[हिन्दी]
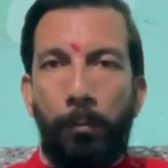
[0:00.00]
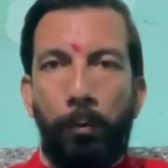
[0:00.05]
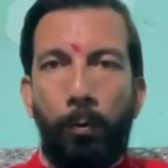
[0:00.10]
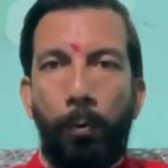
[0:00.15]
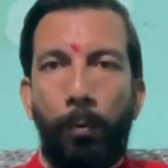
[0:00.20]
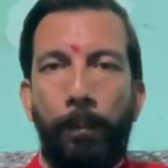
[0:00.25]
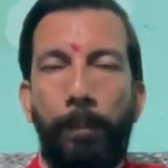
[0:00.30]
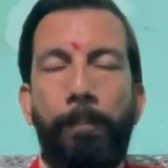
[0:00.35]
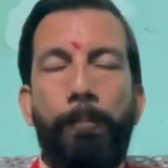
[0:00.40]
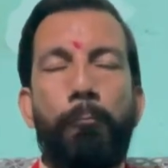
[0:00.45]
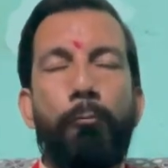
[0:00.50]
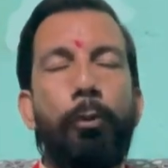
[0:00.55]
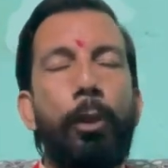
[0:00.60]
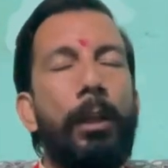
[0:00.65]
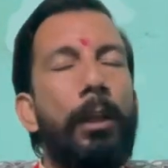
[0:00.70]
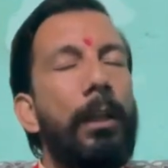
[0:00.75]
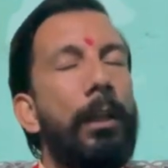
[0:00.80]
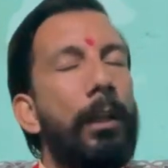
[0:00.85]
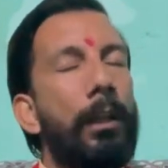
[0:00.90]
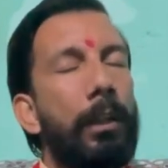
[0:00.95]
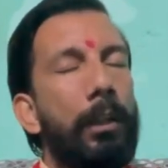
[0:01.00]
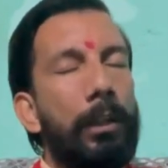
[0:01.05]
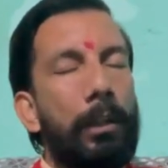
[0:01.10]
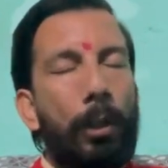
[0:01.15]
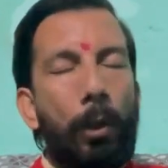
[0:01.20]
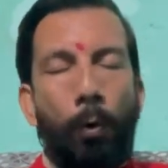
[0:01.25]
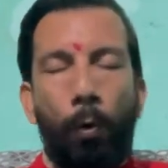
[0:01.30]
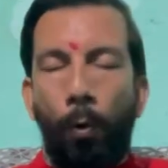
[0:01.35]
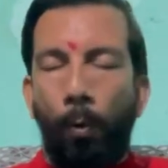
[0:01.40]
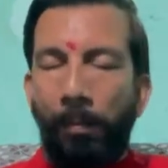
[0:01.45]

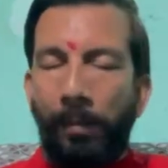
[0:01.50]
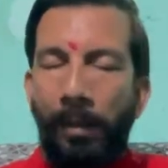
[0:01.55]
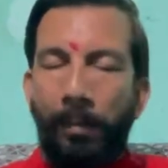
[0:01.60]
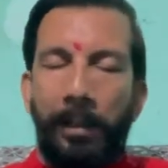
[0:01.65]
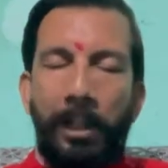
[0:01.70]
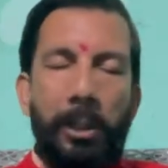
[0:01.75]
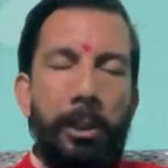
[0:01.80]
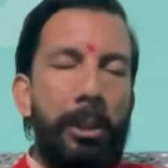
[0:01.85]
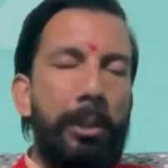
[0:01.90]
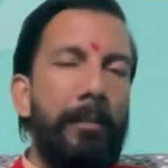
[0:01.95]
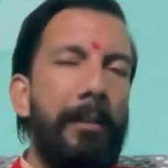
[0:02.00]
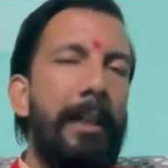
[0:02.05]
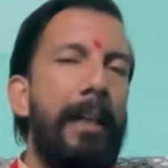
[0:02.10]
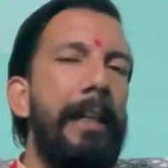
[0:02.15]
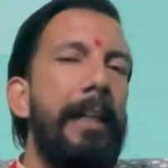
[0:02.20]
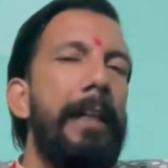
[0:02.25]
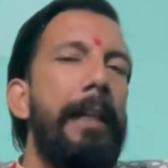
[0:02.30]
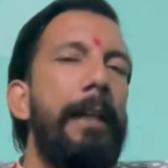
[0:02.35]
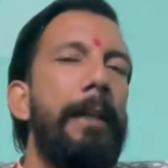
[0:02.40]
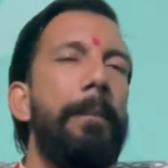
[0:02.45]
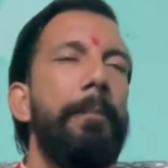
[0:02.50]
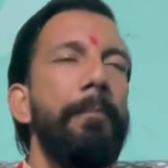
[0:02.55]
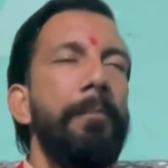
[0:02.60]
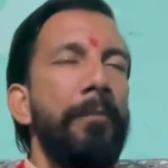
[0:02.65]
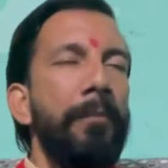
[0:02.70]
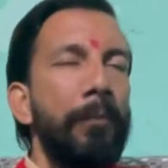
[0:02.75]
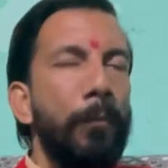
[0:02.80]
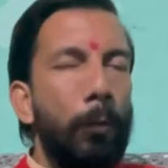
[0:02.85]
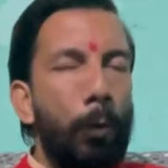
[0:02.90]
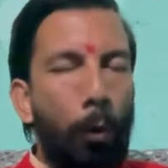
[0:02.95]
को ओम नमः शिवाय
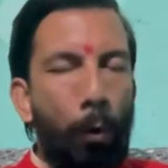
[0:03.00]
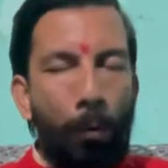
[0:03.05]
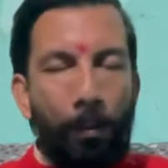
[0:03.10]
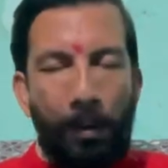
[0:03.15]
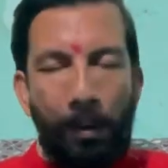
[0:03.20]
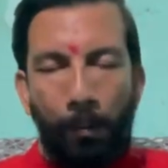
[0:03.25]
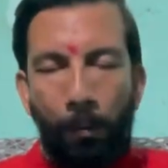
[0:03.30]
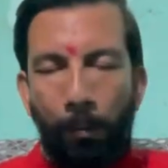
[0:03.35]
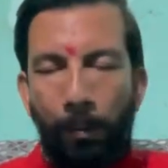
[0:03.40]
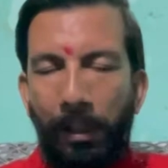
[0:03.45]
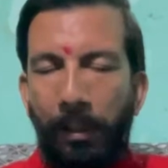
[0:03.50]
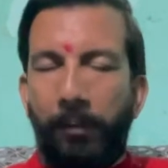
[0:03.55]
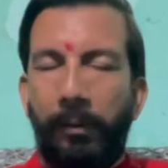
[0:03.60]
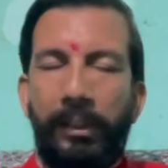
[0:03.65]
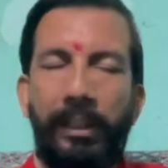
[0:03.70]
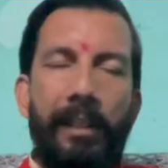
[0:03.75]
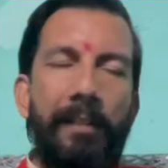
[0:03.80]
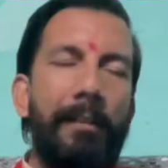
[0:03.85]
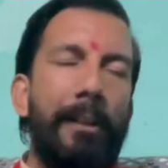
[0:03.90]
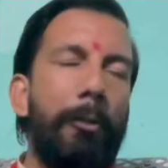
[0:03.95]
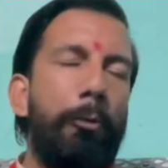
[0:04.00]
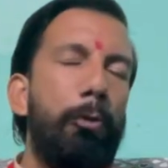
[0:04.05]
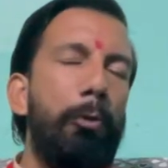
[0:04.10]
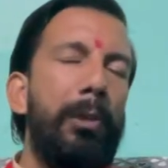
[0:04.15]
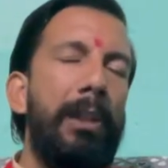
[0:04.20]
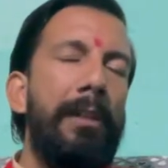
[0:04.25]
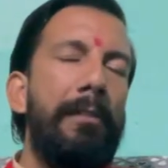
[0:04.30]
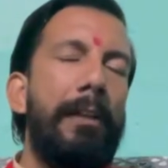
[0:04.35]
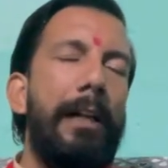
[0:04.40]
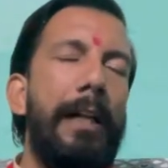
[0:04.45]
ओम नमो भगवते
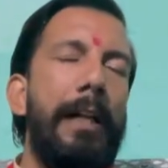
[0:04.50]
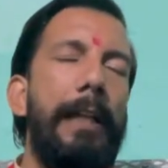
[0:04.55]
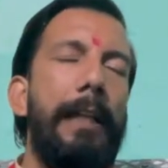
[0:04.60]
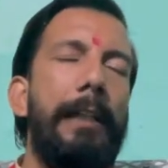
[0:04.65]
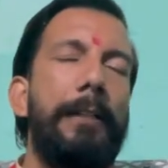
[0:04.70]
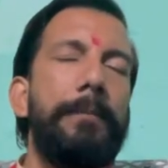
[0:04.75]
वासुदेवाय